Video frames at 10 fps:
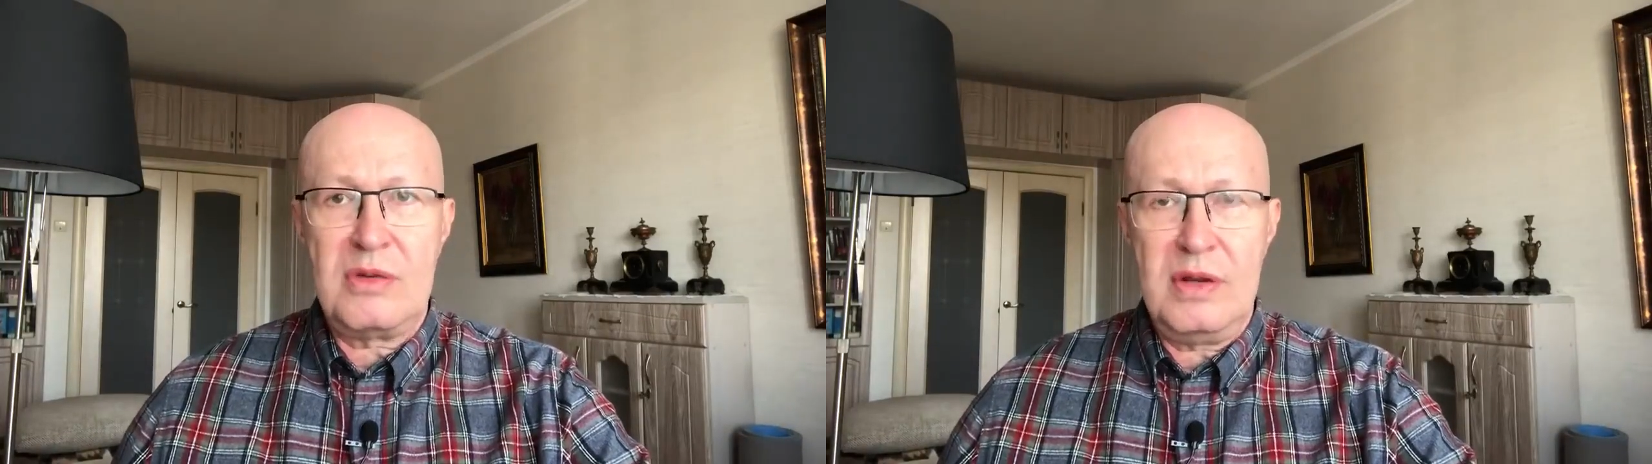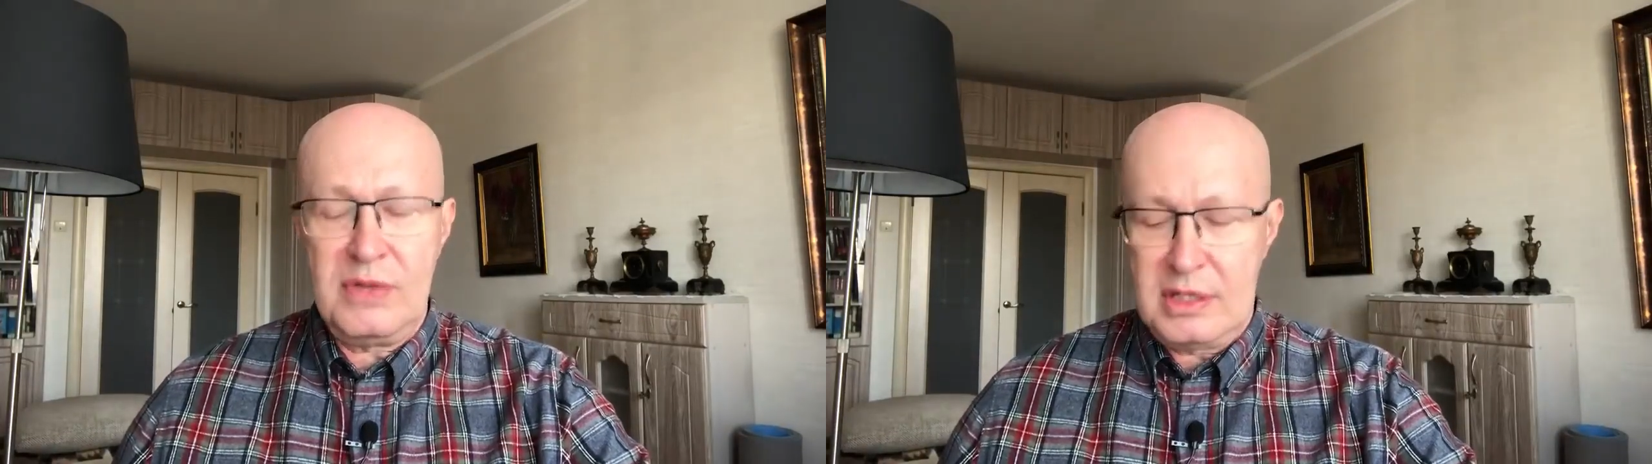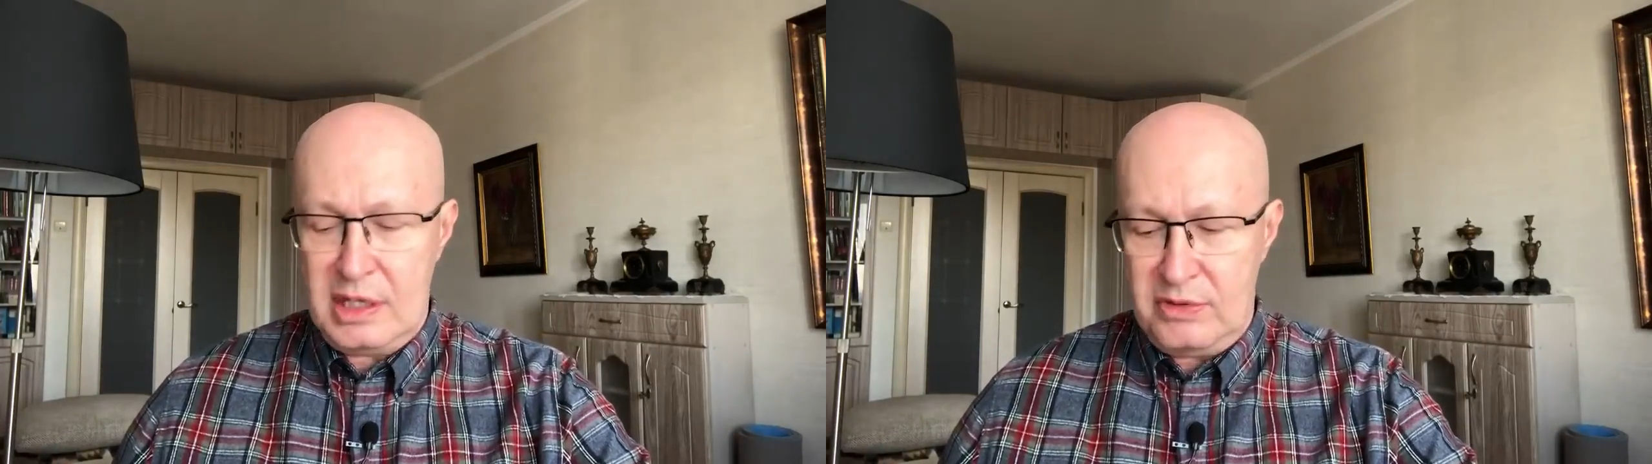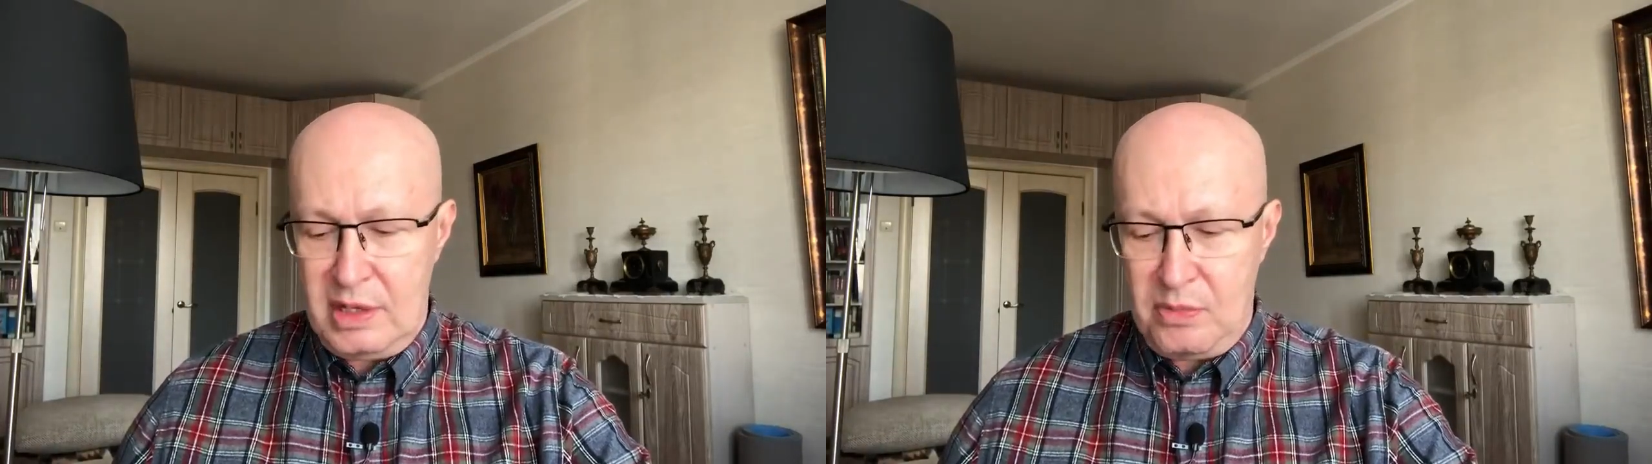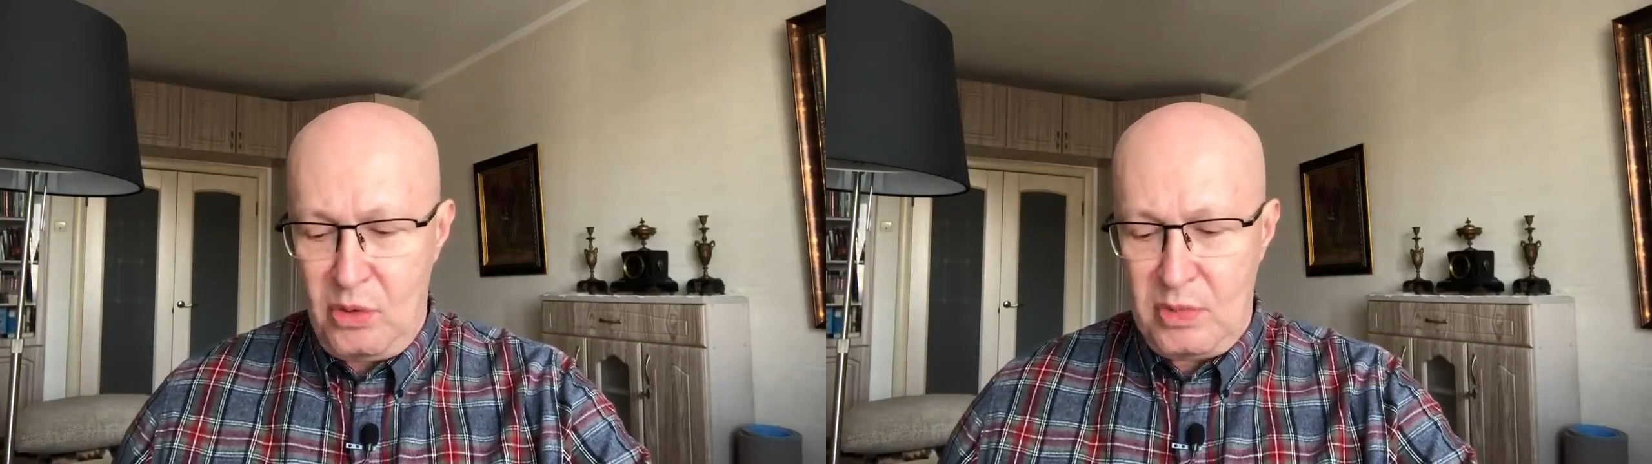
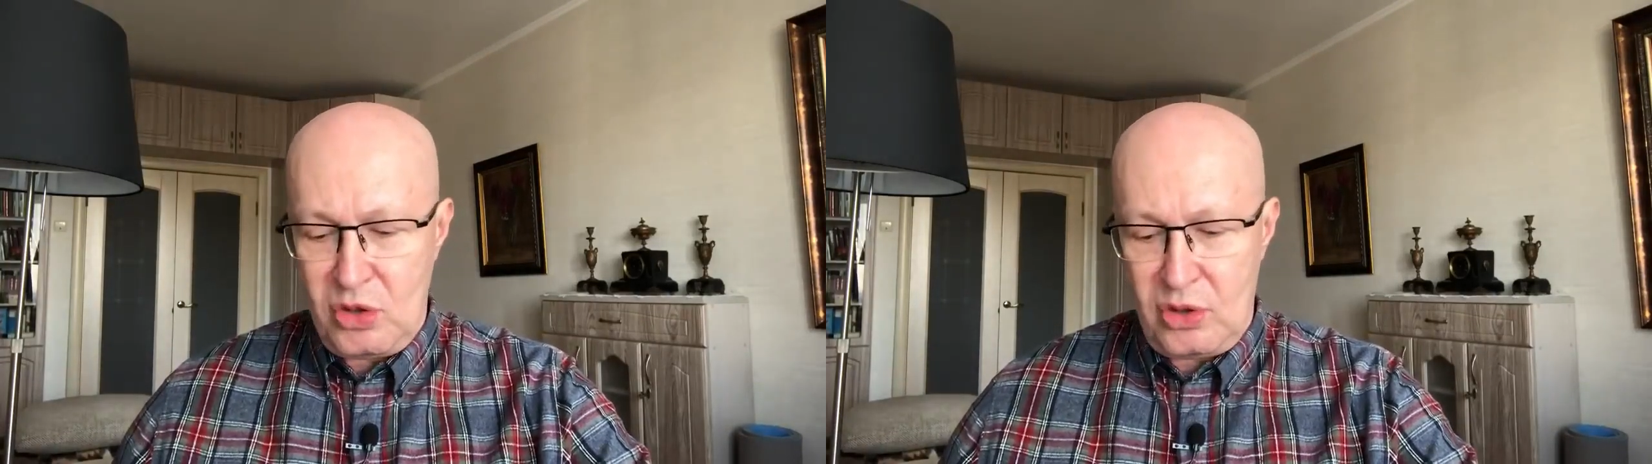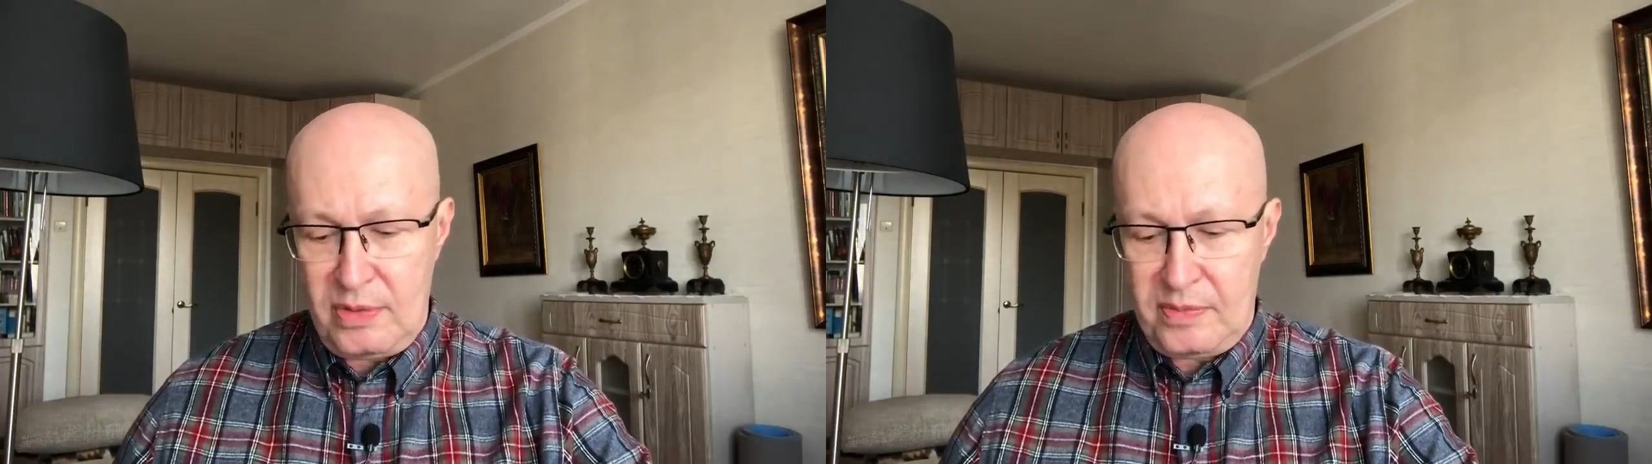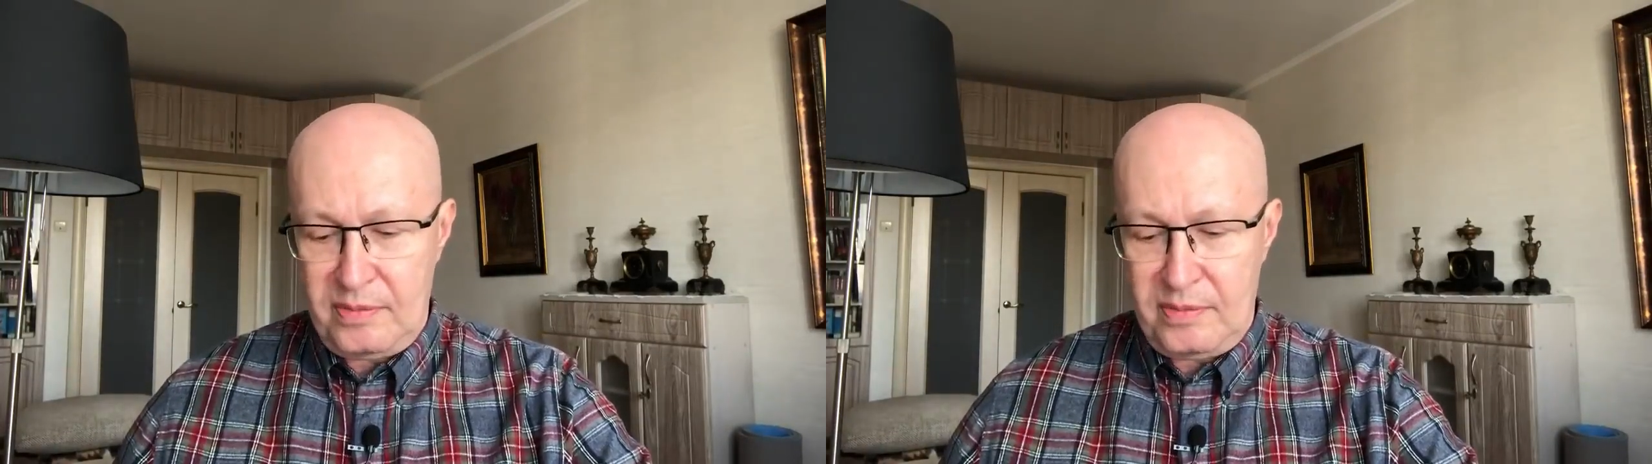квалифицированной помощи.